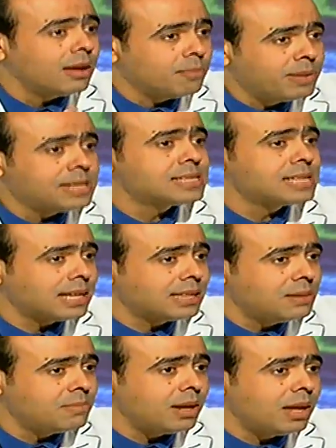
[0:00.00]

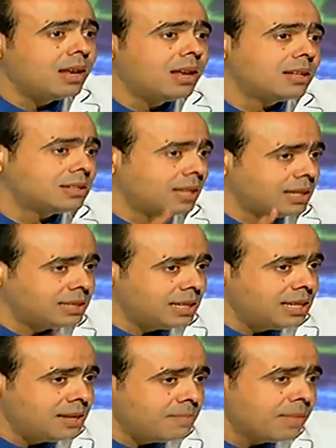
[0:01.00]
بنستخدم
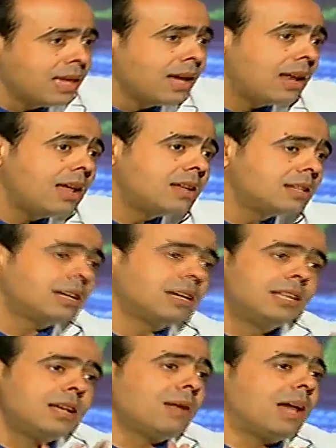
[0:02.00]
التيتانيوم لان
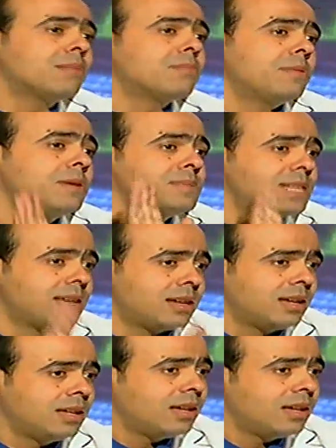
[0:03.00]
التيتانيوم العظم بيمسك